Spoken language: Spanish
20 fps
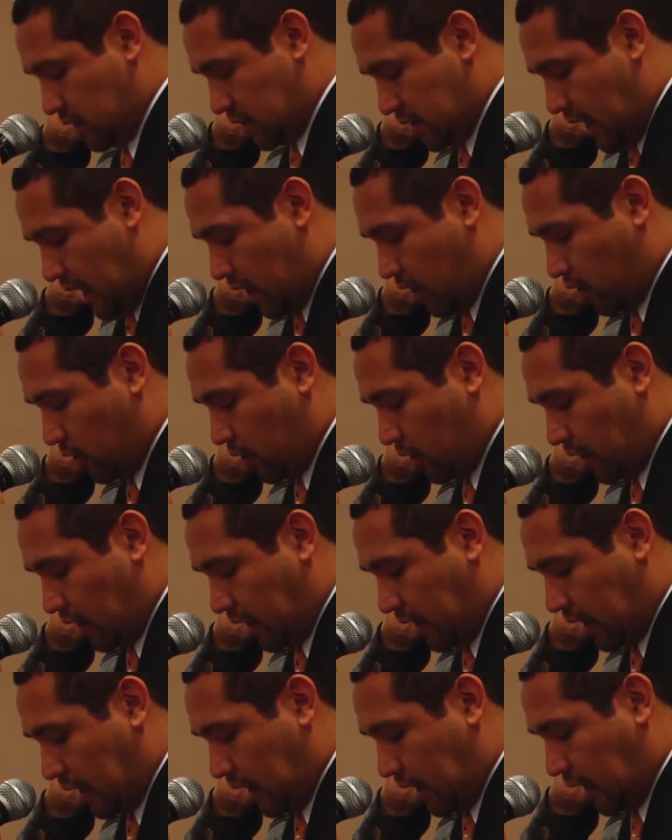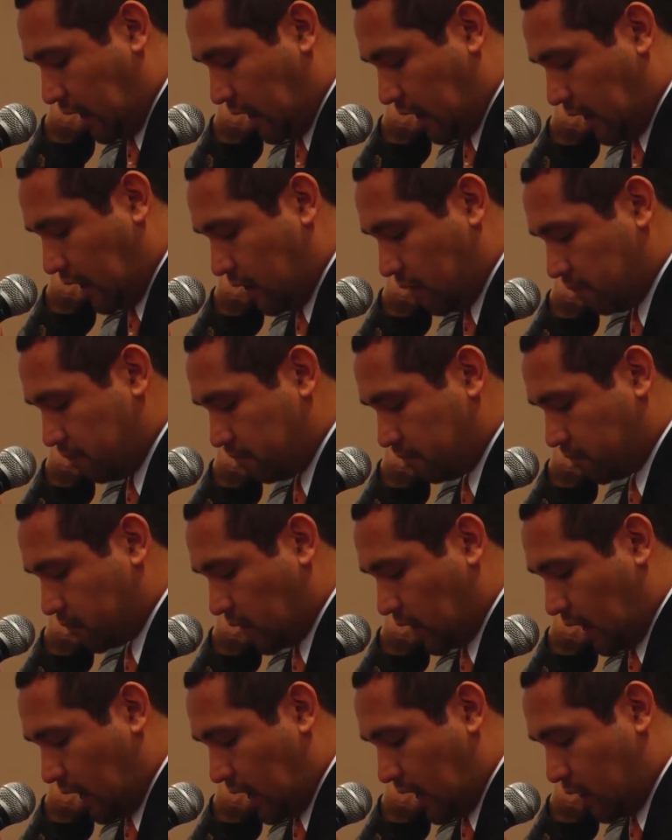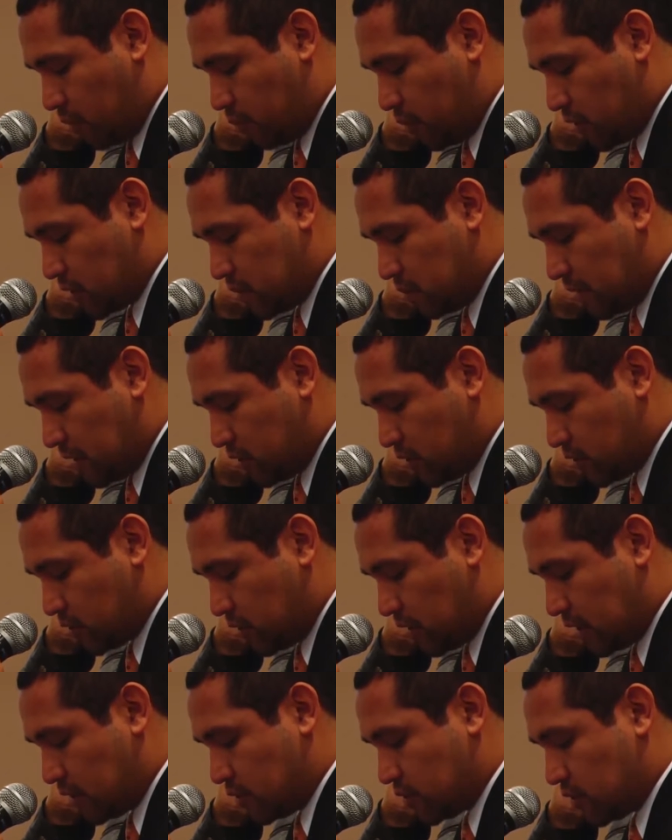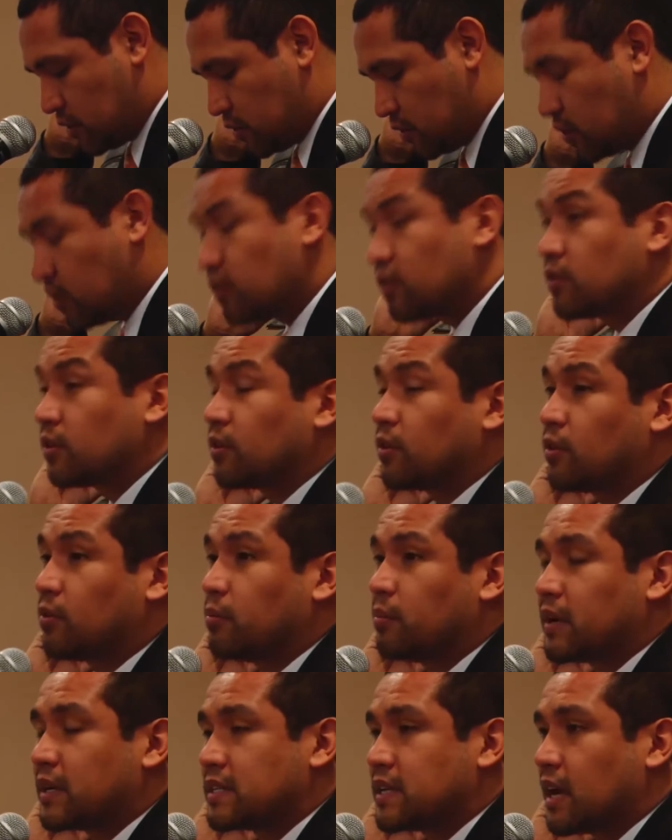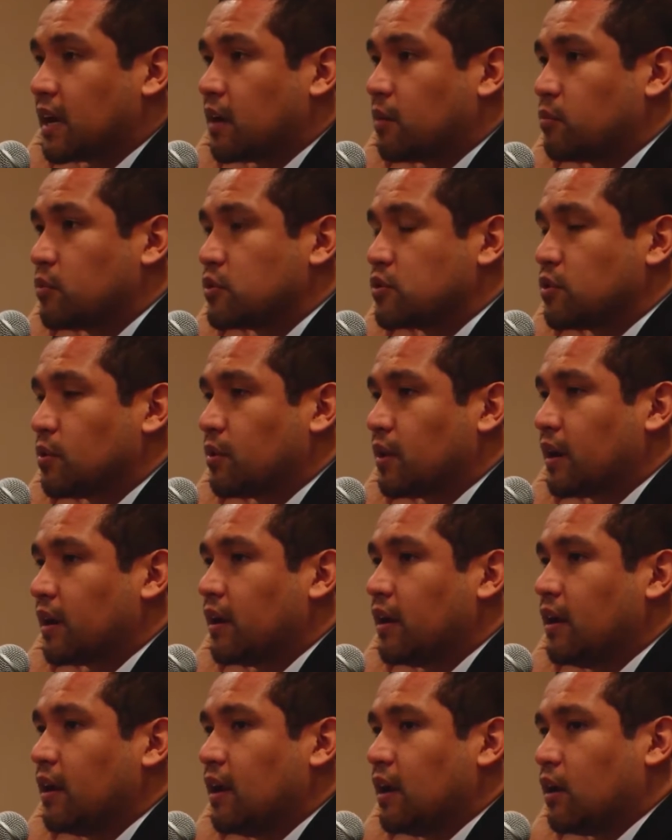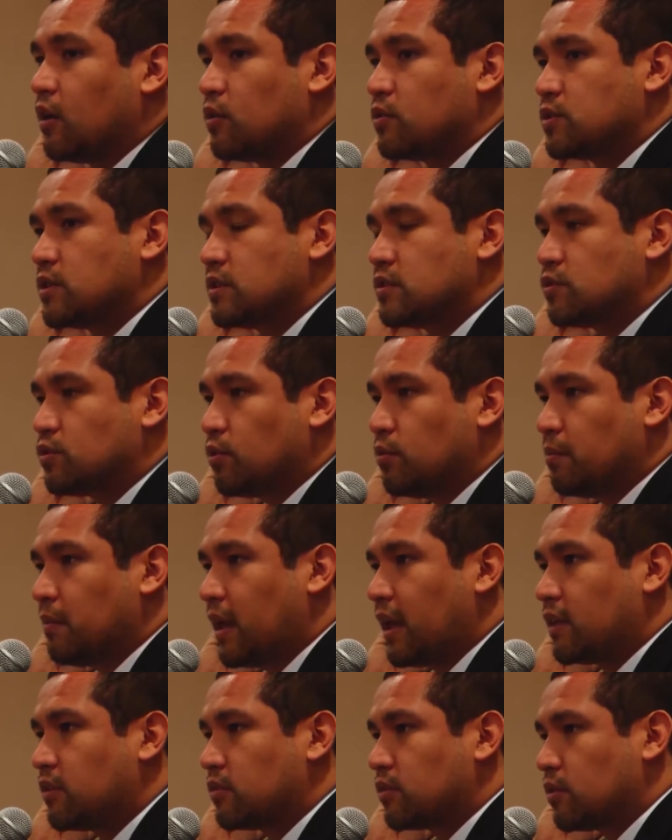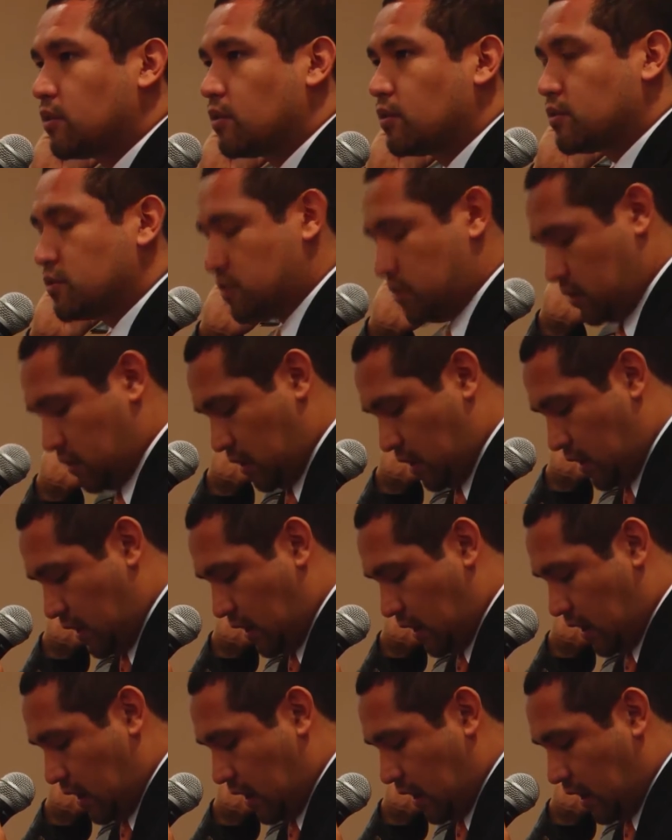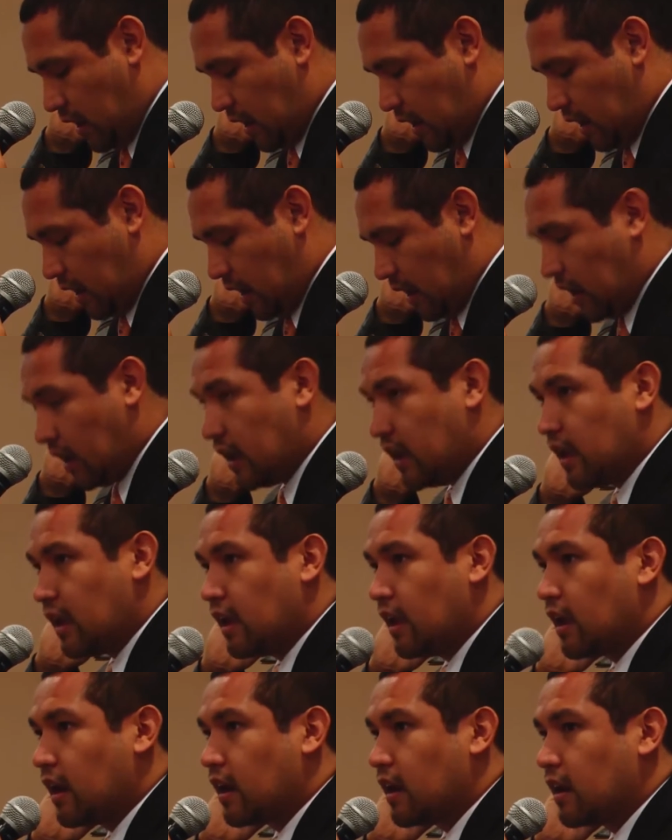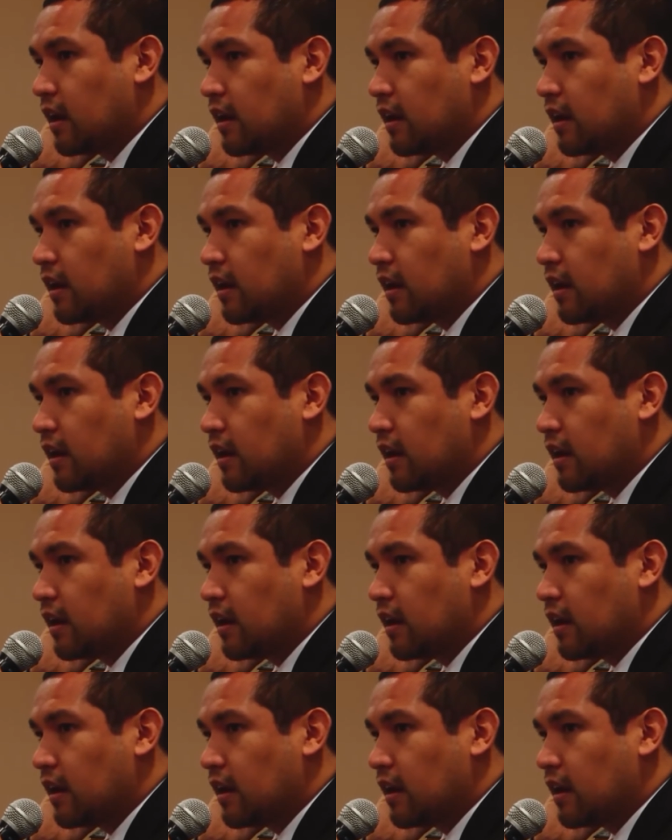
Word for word: dado de que en las próximas dos horas nosotros conversaremos sobre los instrumentos y,